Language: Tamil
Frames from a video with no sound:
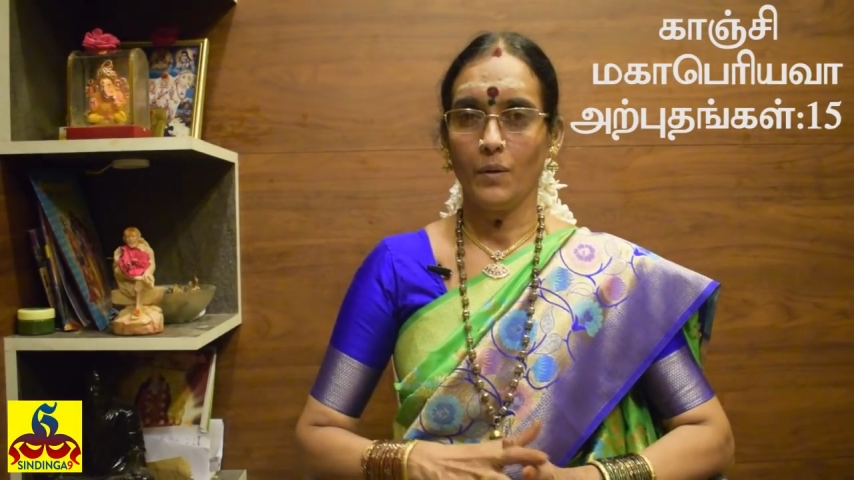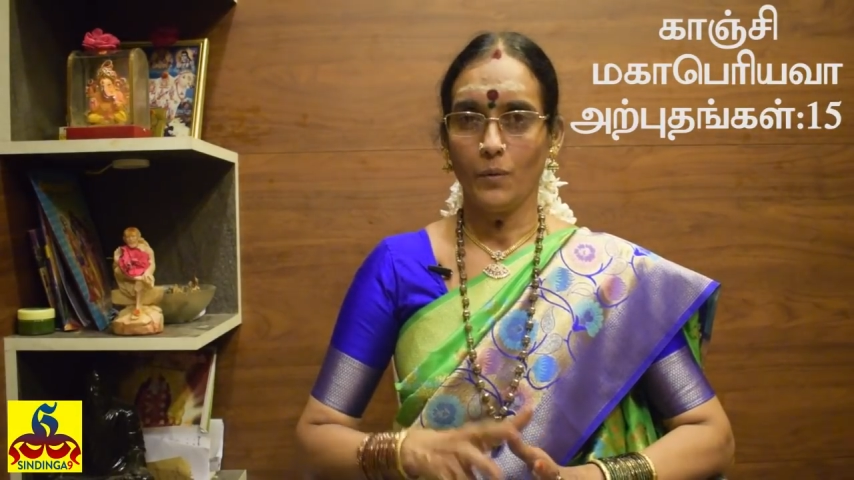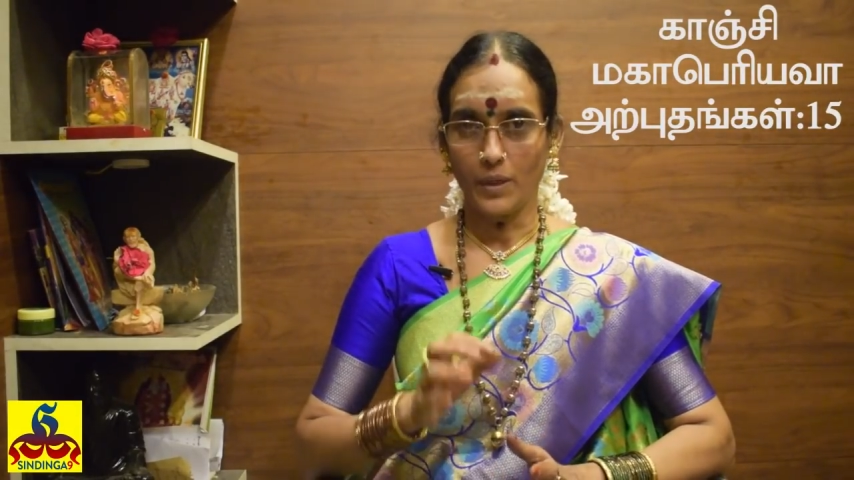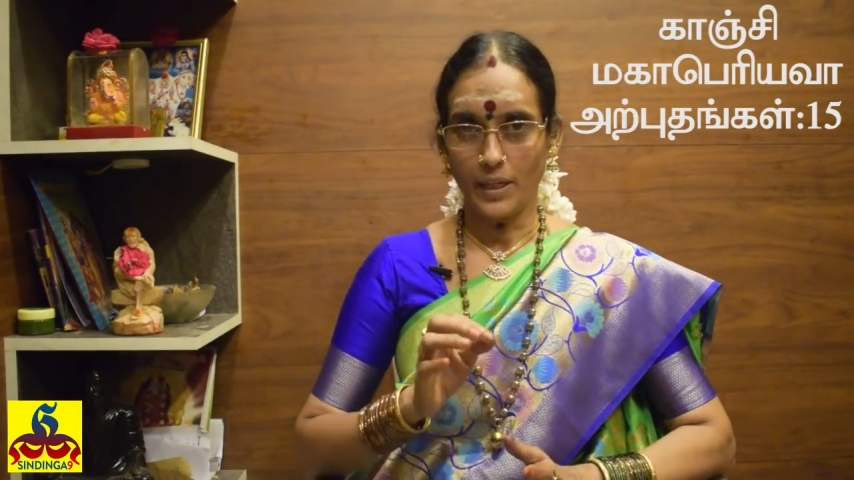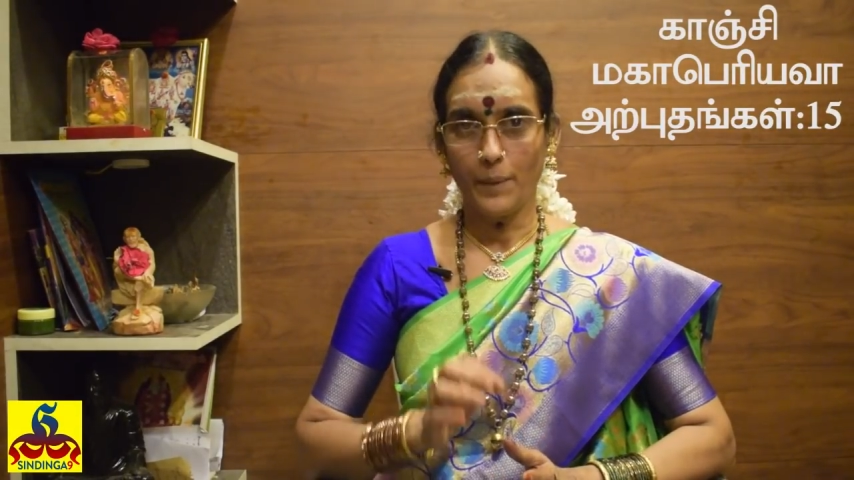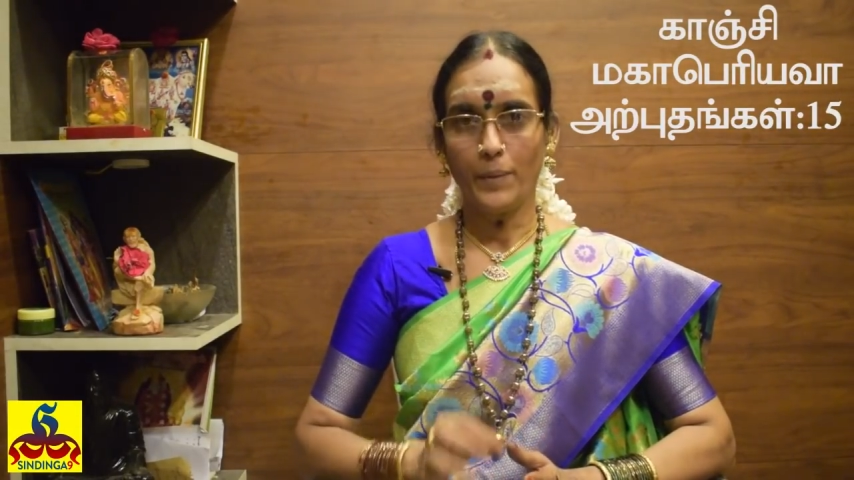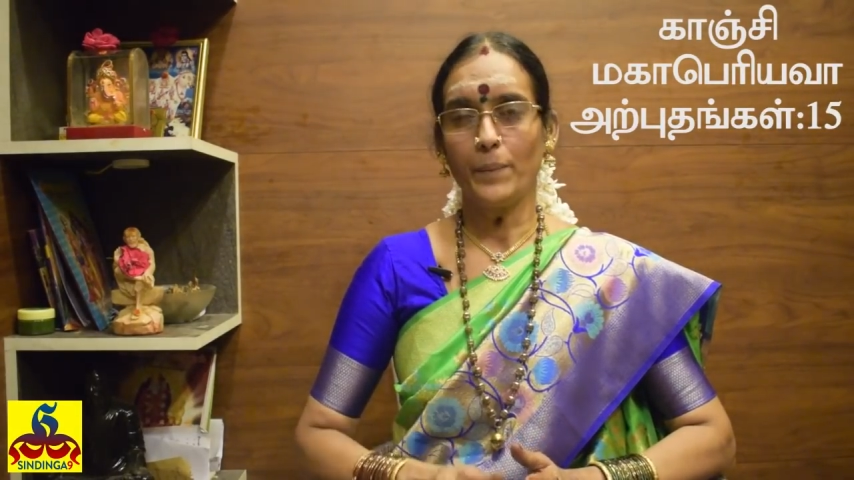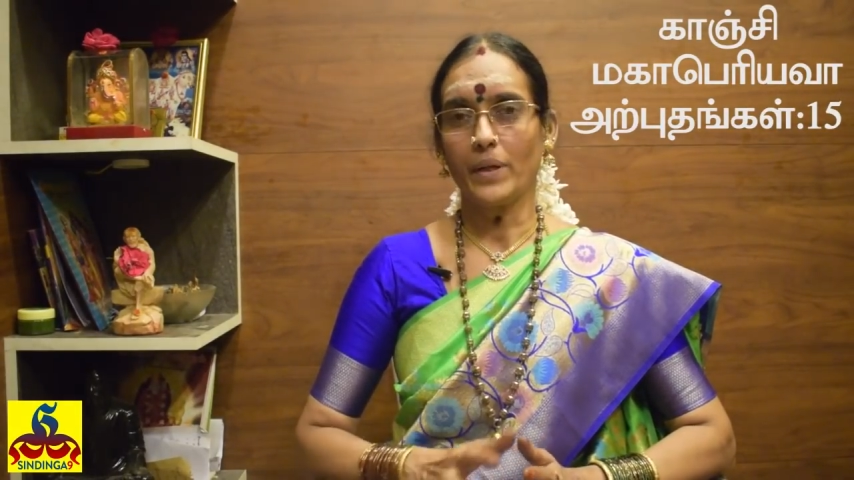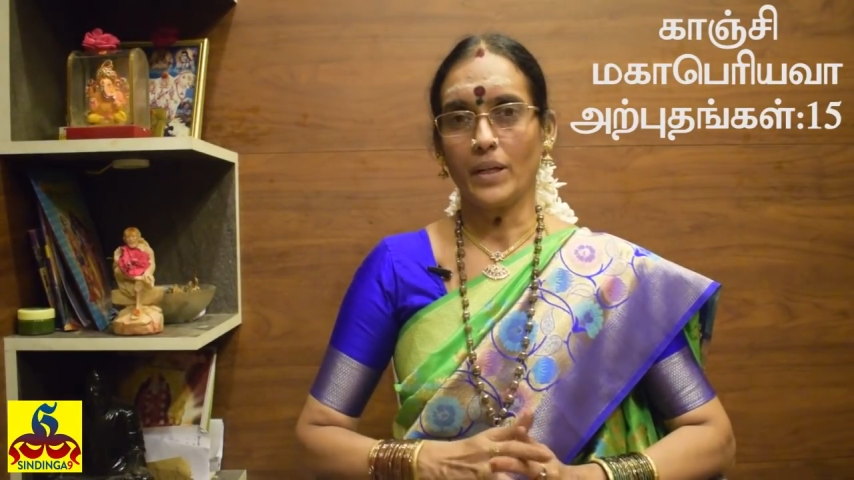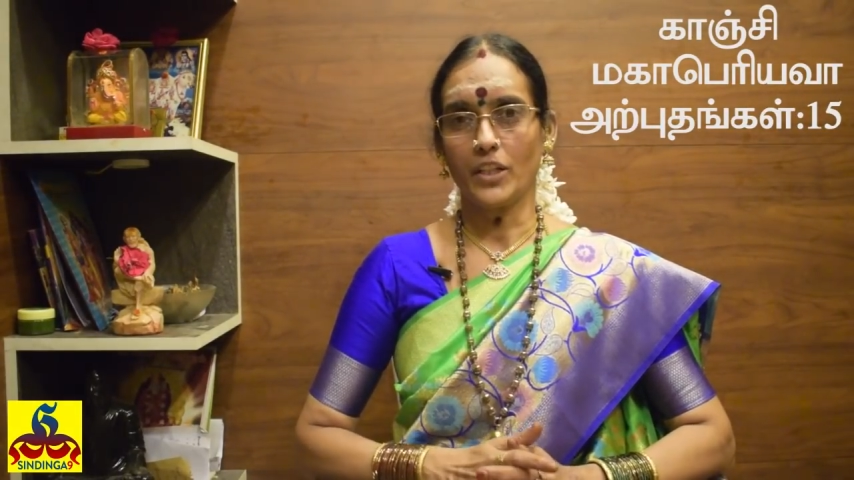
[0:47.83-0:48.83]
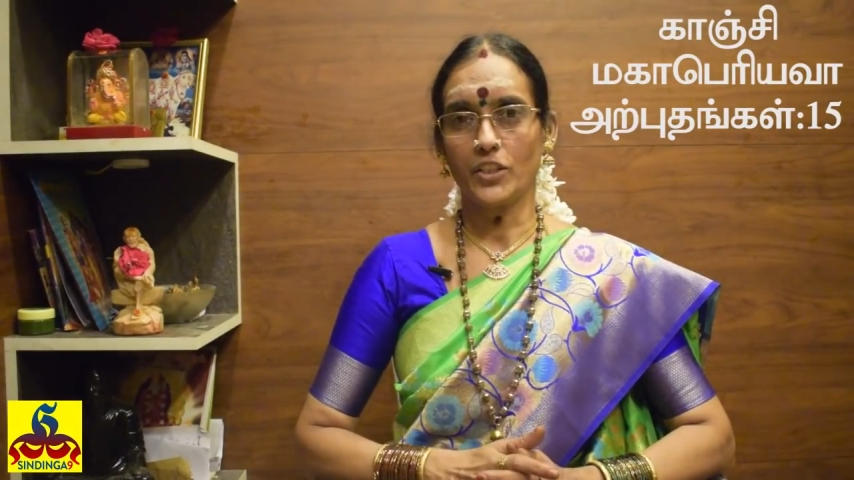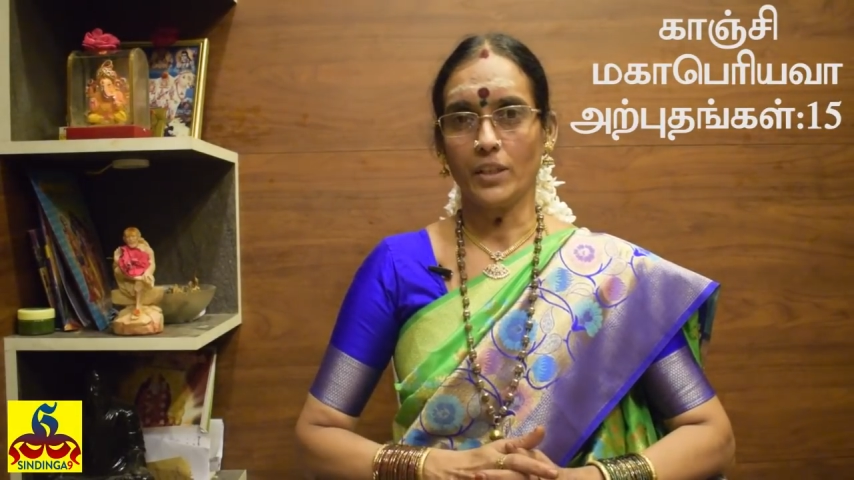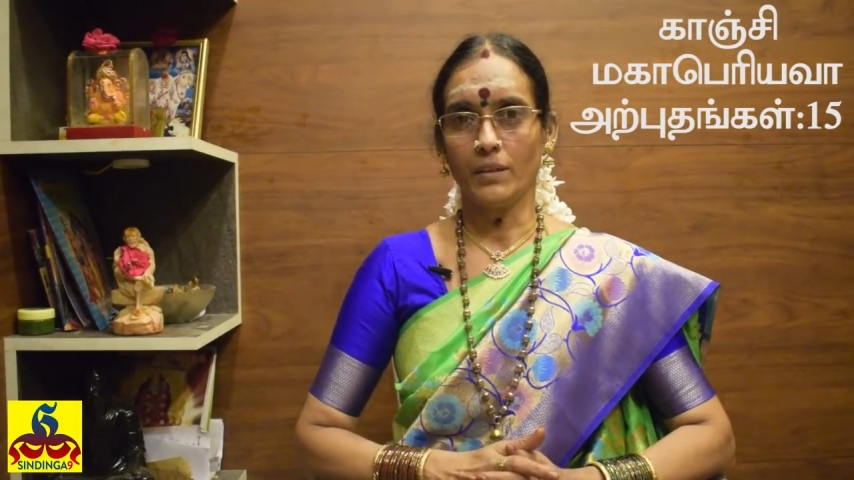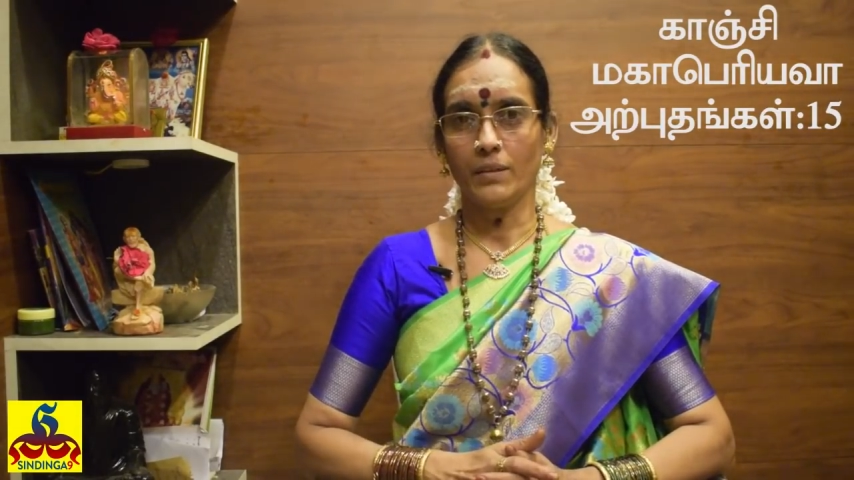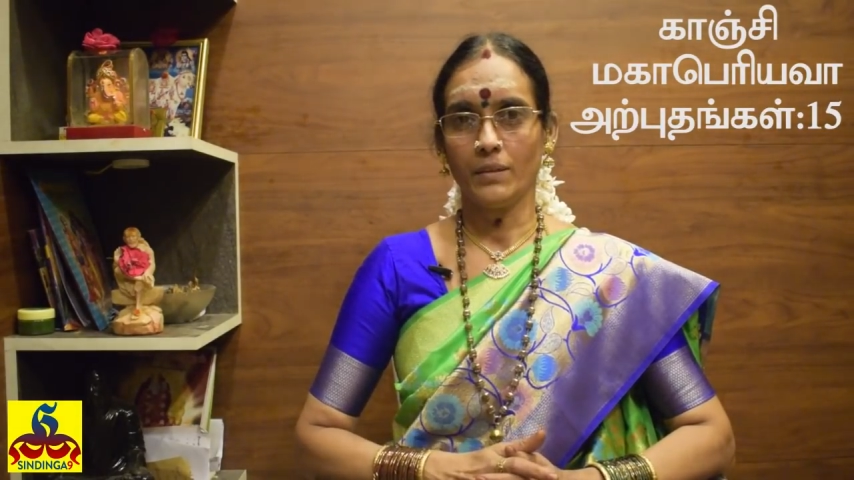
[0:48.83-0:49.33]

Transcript: உடனே பேப்பர் கரெக்ஷன்